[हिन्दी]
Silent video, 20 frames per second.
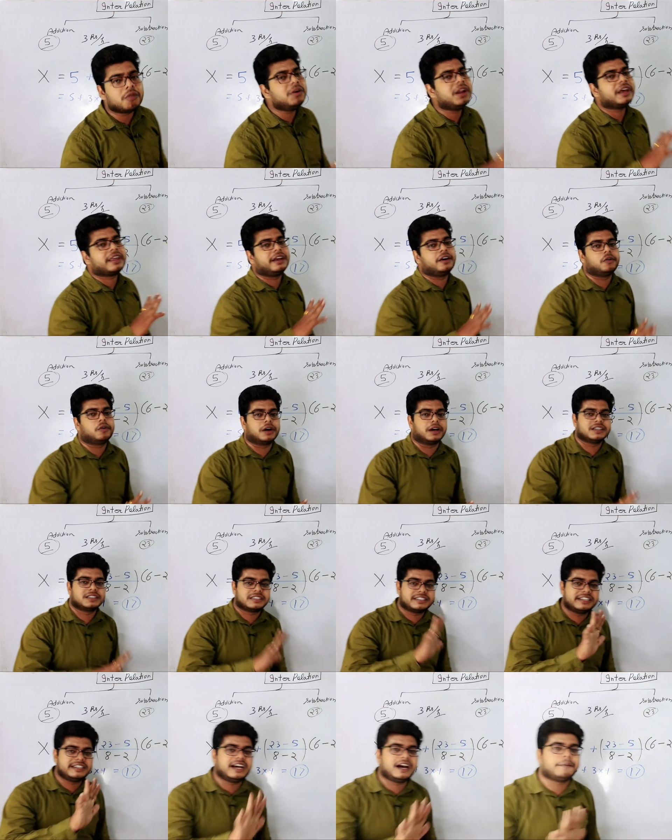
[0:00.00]
फॉर्मूला क्या होगा
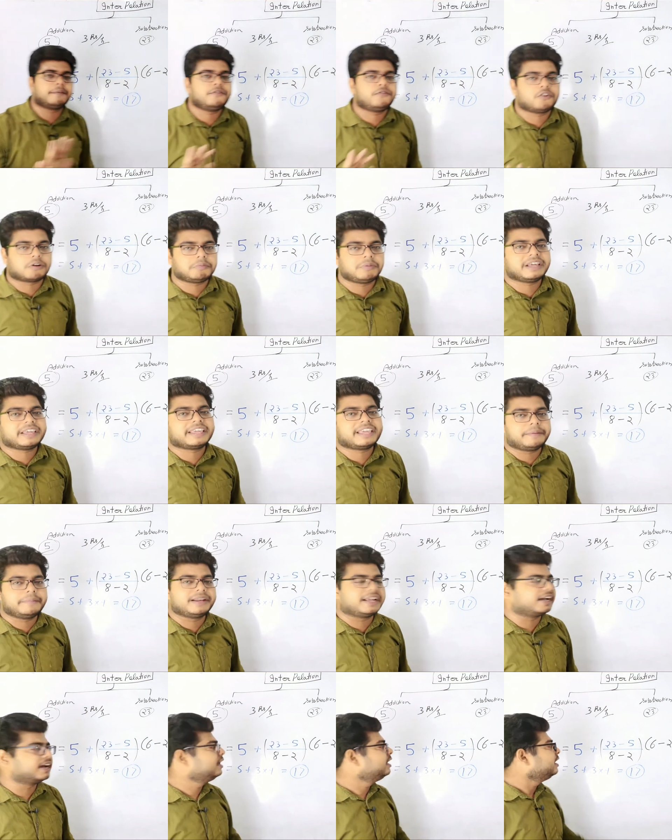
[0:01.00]
सीधा आपको फॉर्मूला क्या
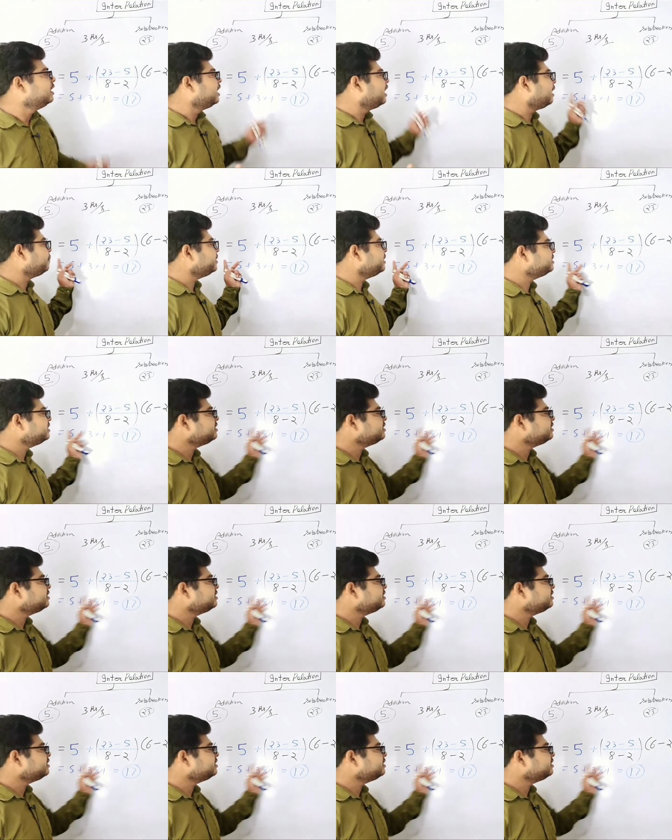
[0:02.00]
मिलेगा अब